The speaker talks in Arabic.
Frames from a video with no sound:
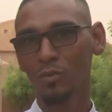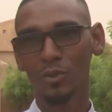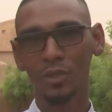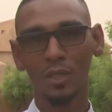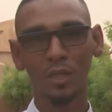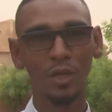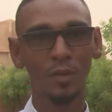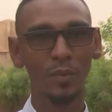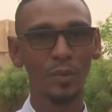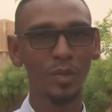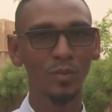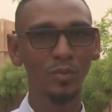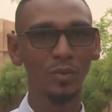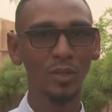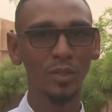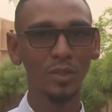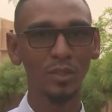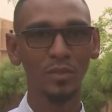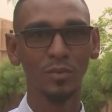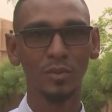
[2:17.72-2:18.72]
ما شاء الله اقبال
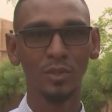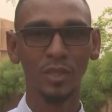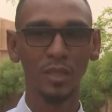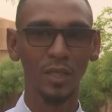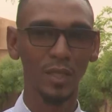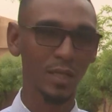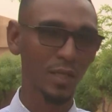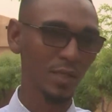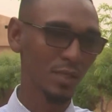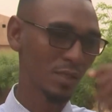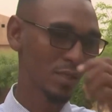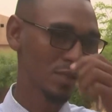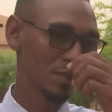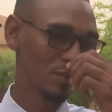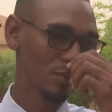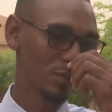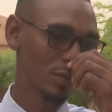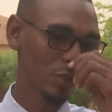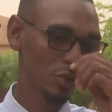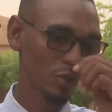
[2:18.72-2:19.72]
المواطنين ما شاء الله كان زين
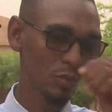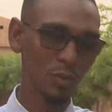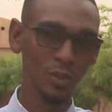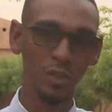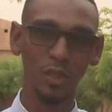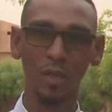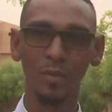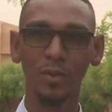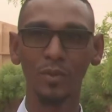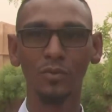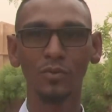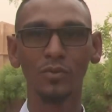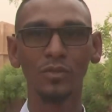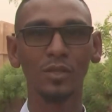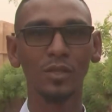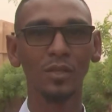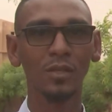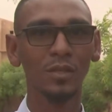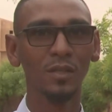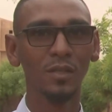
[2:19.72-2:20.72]
والناس ما شاء الله
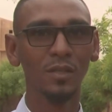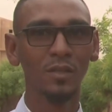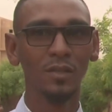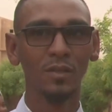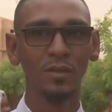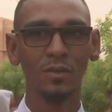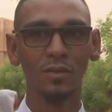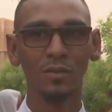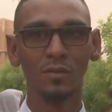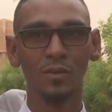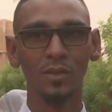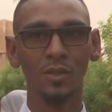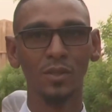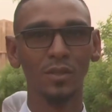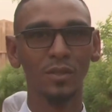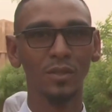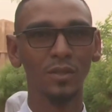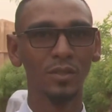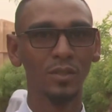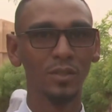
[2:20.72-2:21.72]
مطلوسه
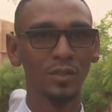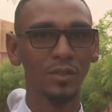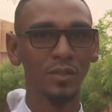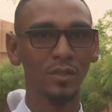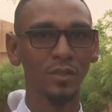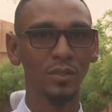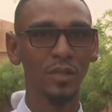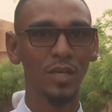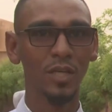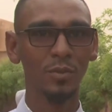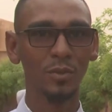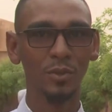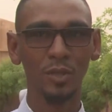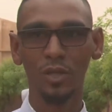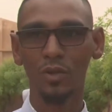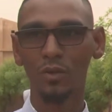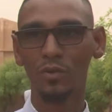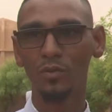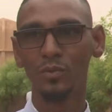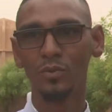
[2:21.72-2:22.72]
والناس ما شاء
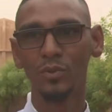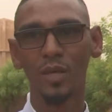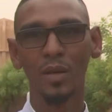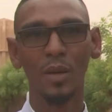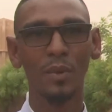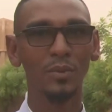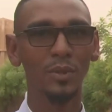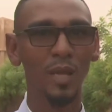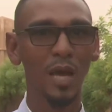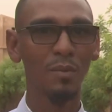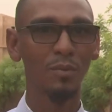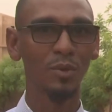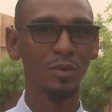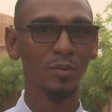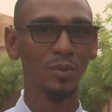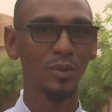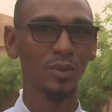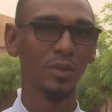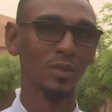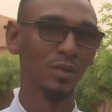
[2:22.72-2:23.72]
الله هون متعامل
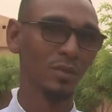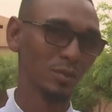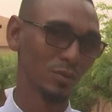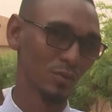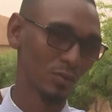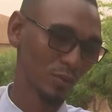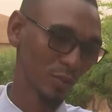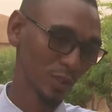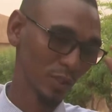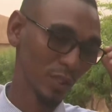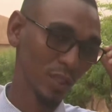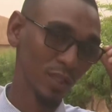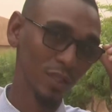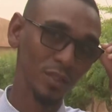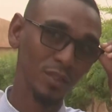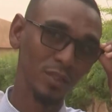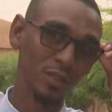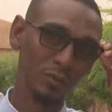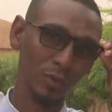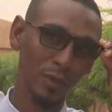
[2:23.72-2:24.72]
بروح
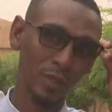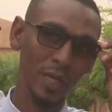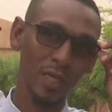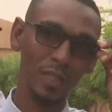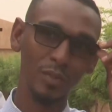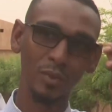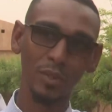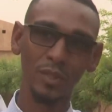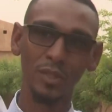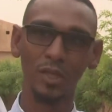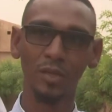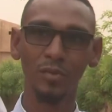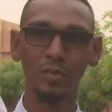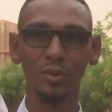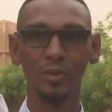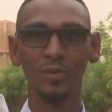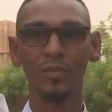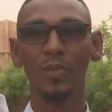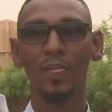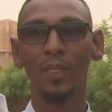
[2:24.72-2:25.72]
رياضيه وكل حد
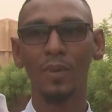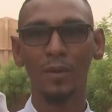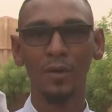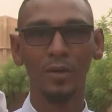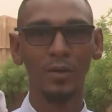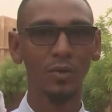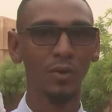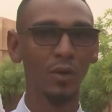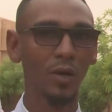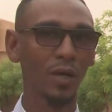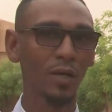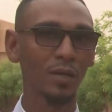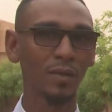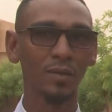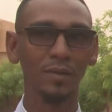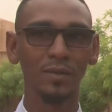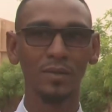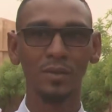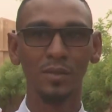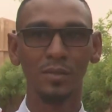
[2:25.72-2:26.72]
محترم الاخر
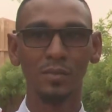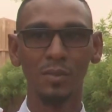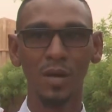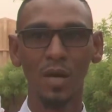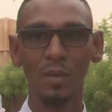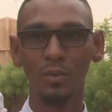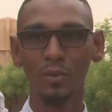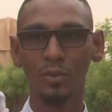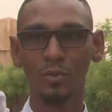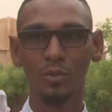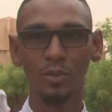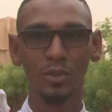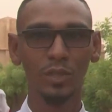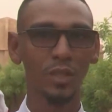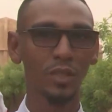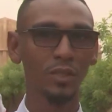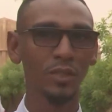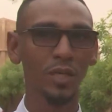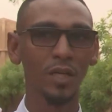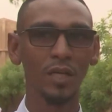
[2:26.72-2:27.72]
ما بينهم ما شاء
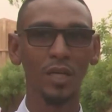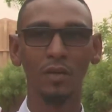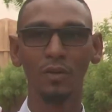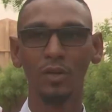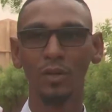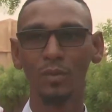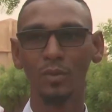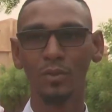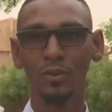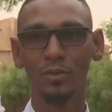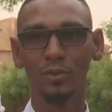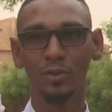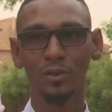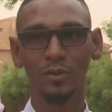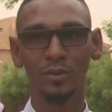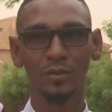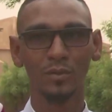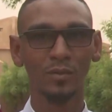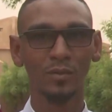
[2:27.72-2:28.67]
الله شحناء ولا بينهم شيء